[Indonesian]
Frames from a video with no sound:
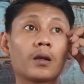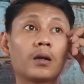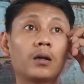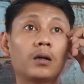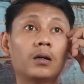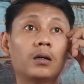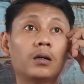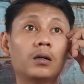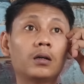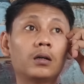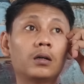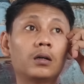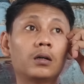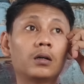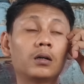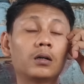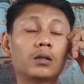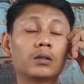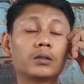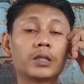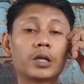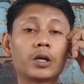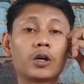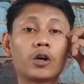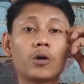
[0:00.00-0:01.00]
eh,
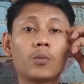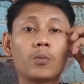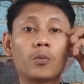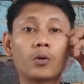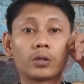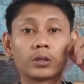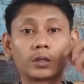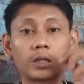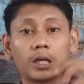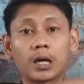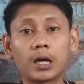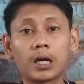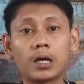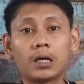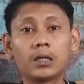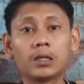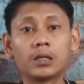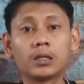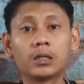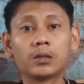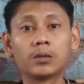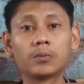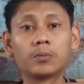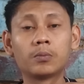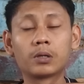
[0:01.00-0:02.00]
Thiago Motta
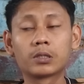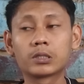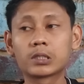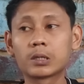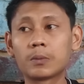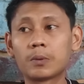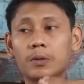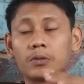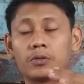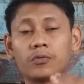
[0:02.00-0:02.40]
bersama